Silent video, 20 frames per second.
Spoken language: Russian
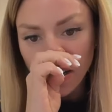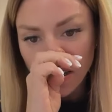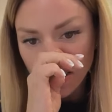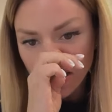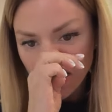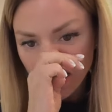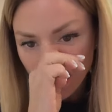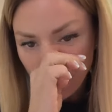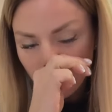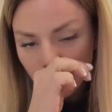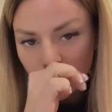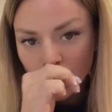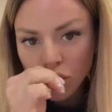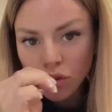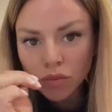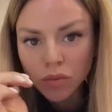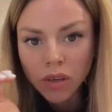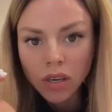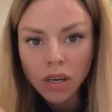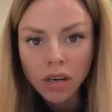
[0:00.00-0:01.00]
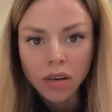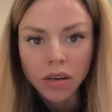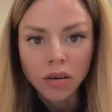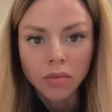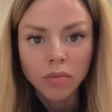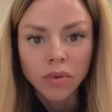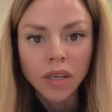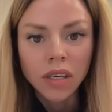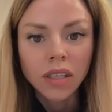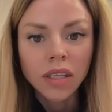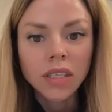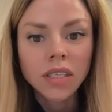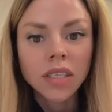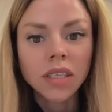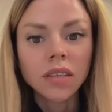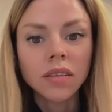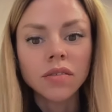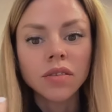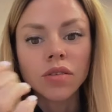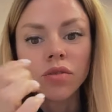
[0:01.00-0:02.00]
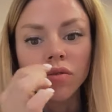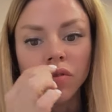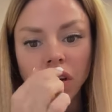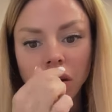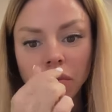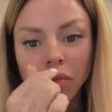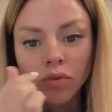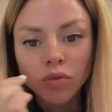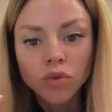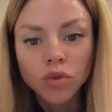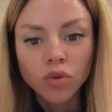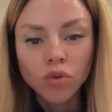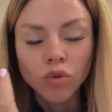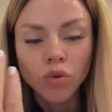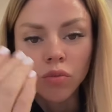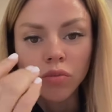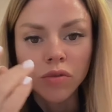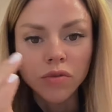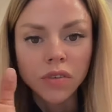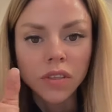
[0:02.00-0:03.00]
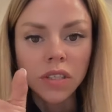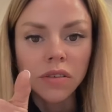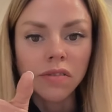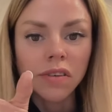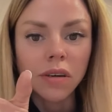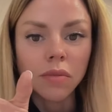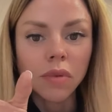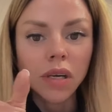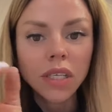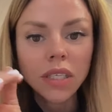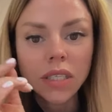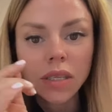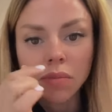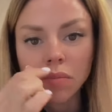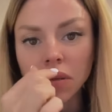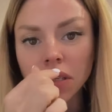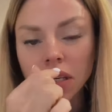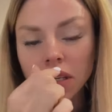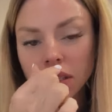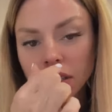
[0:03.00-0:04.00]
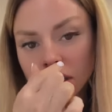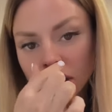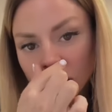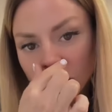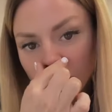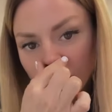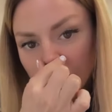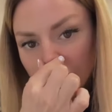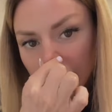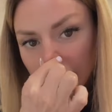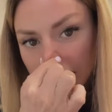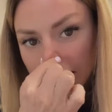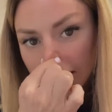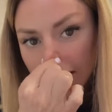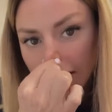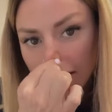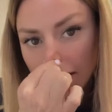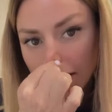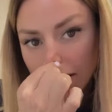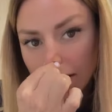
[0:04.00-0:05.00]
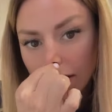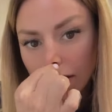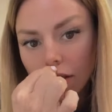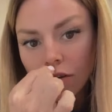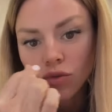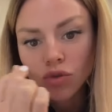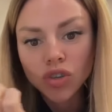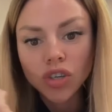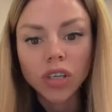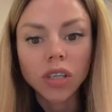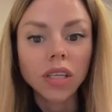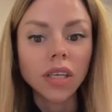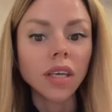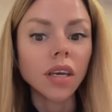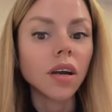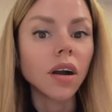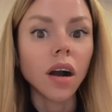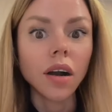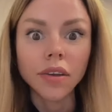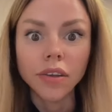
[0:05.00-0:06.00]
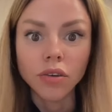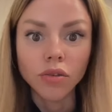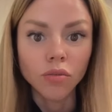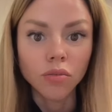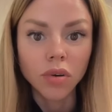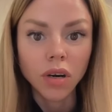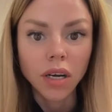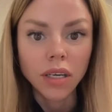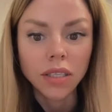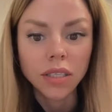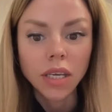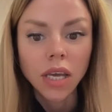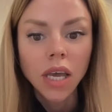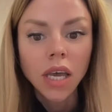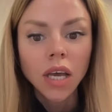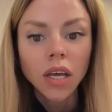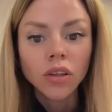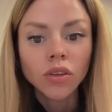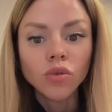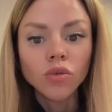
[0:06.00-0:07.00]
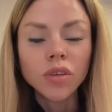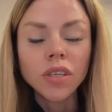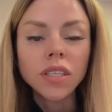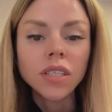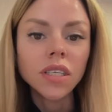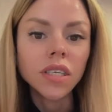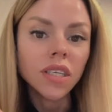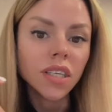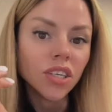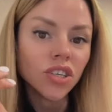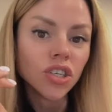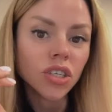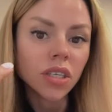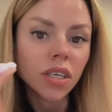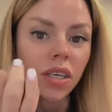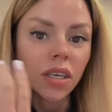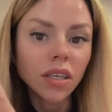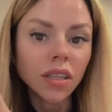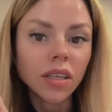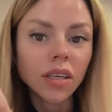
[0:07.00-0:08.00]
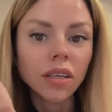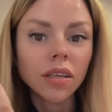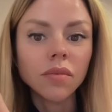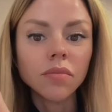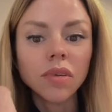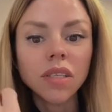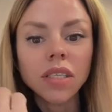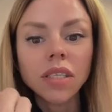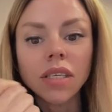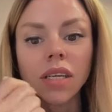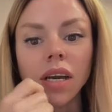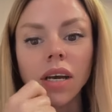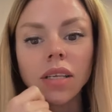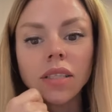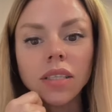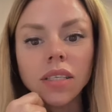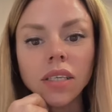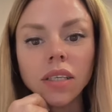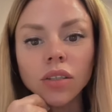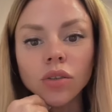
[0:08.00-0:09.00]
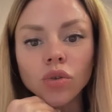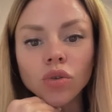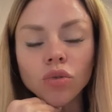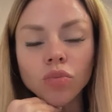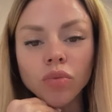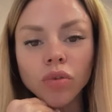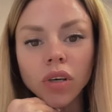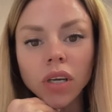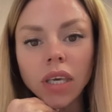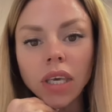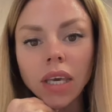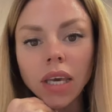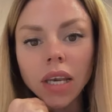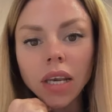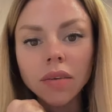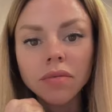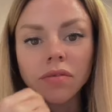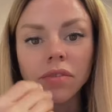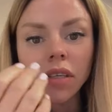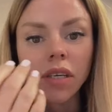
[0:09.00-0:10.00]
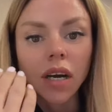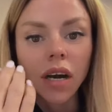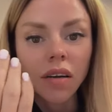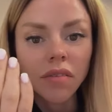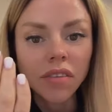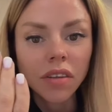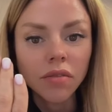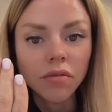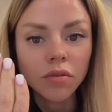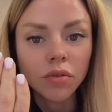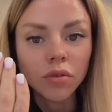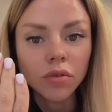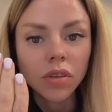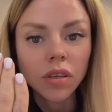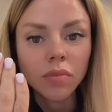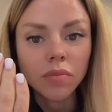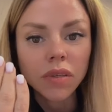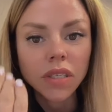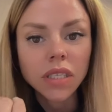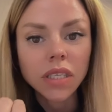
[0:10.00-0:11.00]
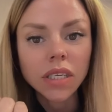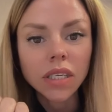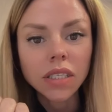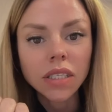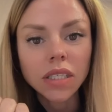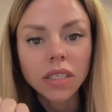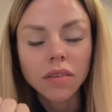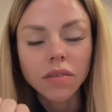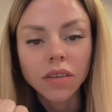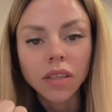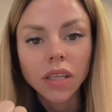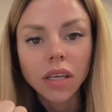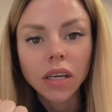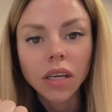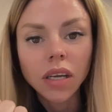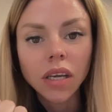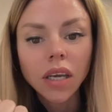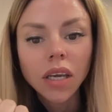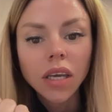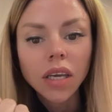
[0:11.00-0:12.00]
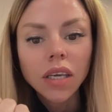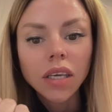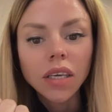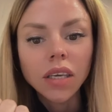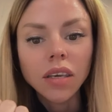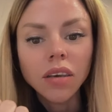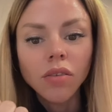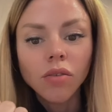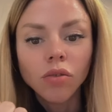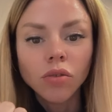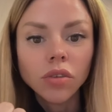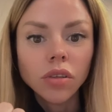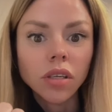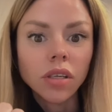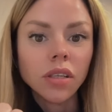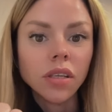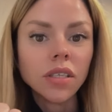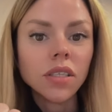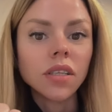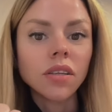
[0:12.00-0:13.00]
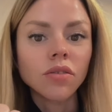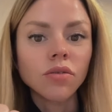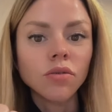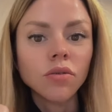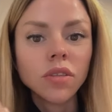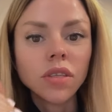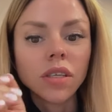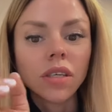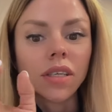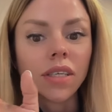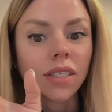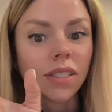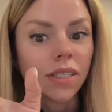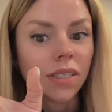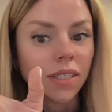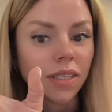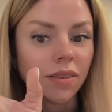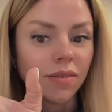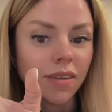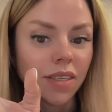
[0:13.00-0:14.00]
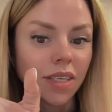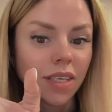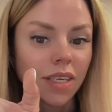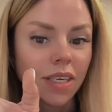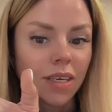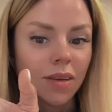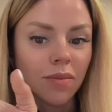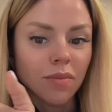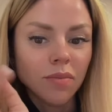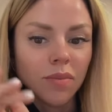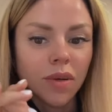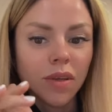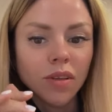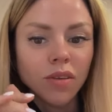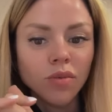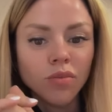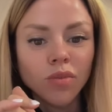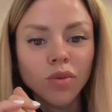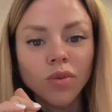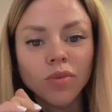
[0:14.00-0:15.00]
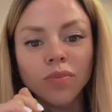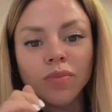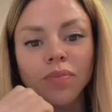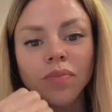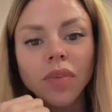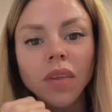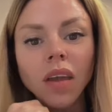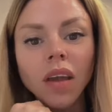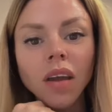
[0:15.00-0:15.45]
а из-за того, что у меня, как бы, я носила все время узкую обувь и деформация произошла ногтя, и уже это никак не убрать, то эстетически это мастера делают полигелем, выравнивают непосредственно, и он тогда становится красивенький. Поэтому